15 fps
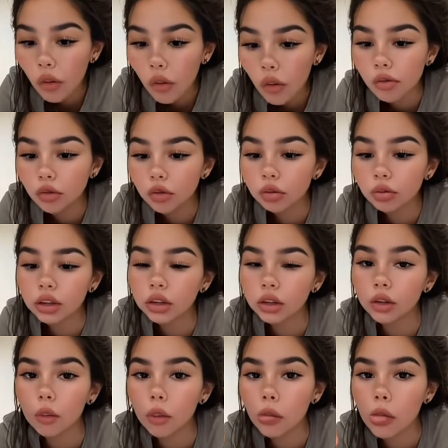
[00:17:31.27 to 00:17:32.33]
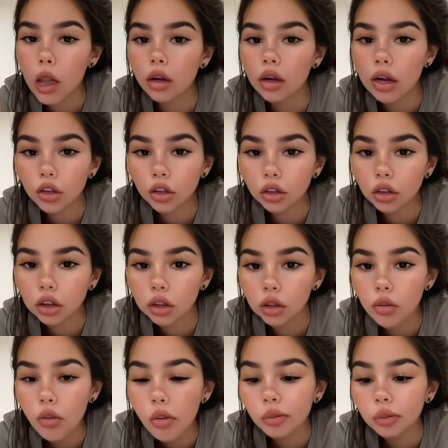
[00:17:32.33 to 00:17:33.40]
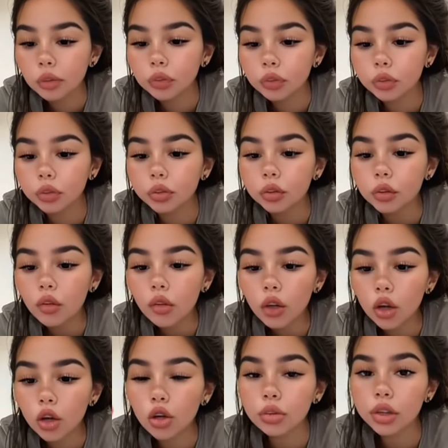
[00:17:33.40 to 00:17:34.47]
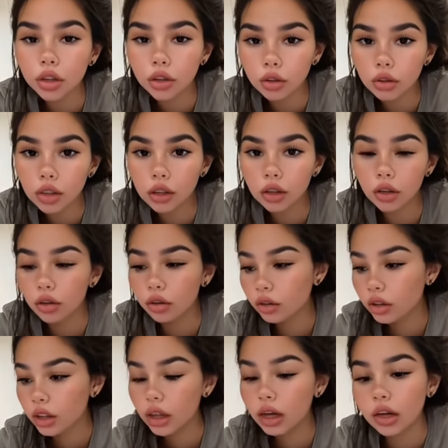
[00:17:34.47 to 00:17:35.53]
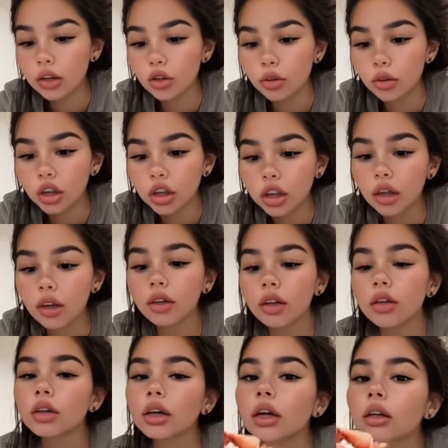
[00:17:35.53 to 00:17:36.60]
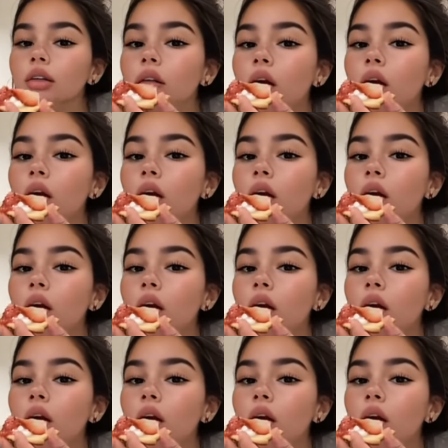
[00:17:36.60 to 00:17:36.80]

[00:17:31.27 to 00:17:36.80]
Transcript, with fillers: Vous mettez de la chantilly, le petit coulis que j'écrase au mortier, des fraises.